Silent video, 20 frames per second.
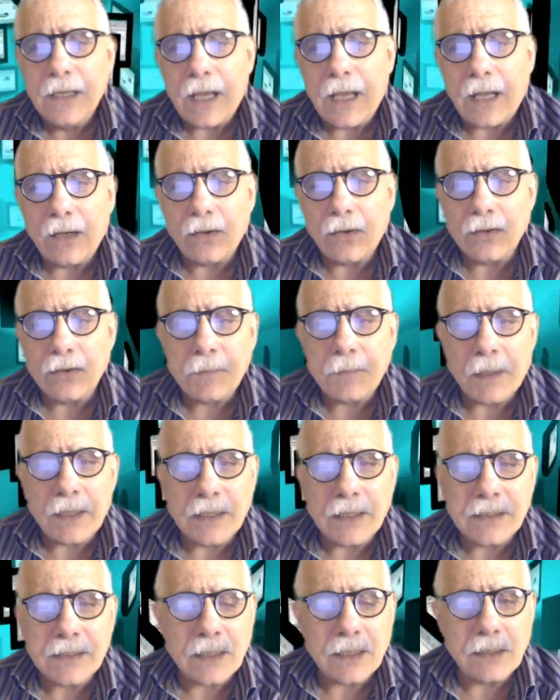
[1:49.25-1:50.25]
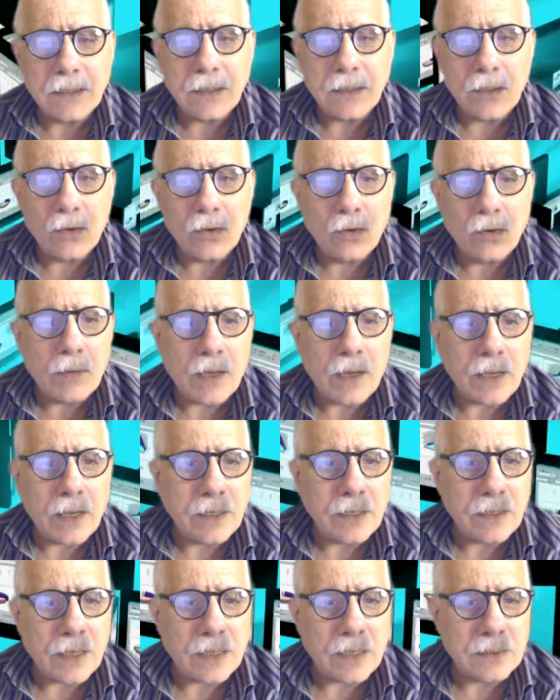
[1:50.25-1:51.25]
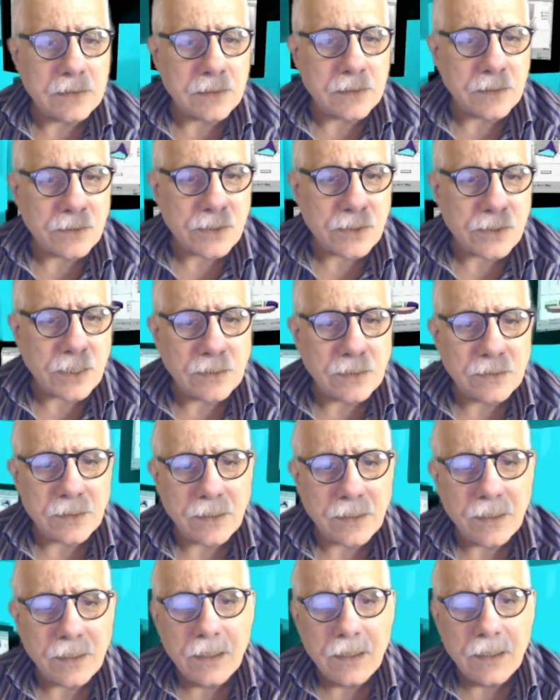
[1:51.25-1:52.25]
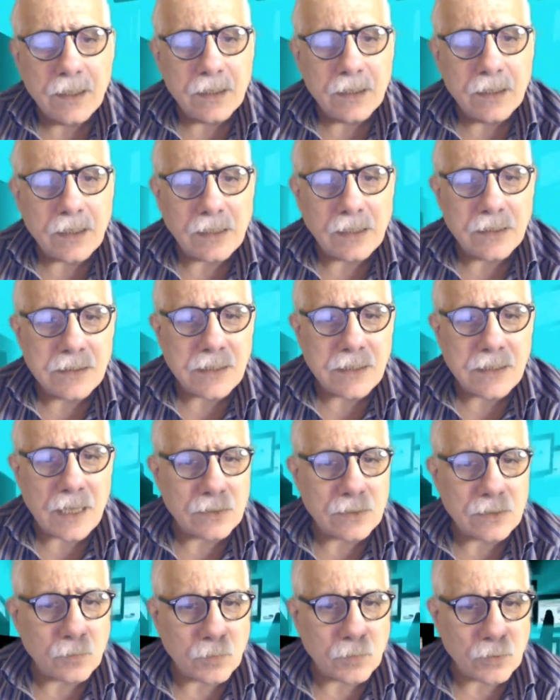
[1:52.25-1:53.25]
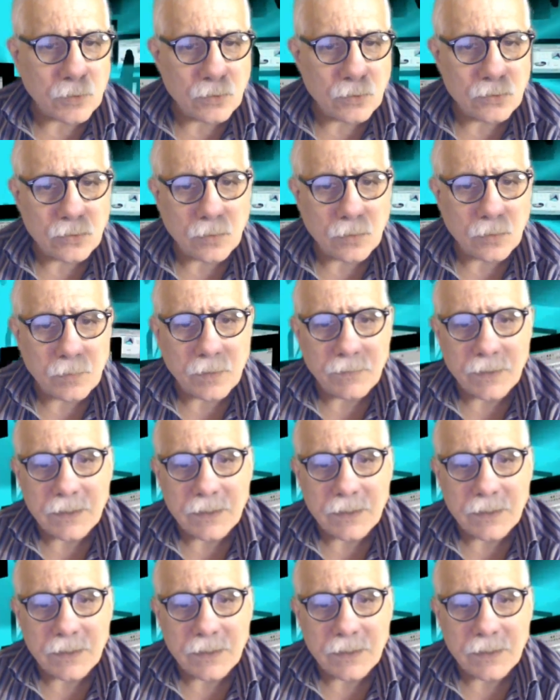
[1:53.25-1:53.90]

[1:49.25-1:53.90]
allo Spallanzani di Roma e in altri centri, realizzato, prodotto e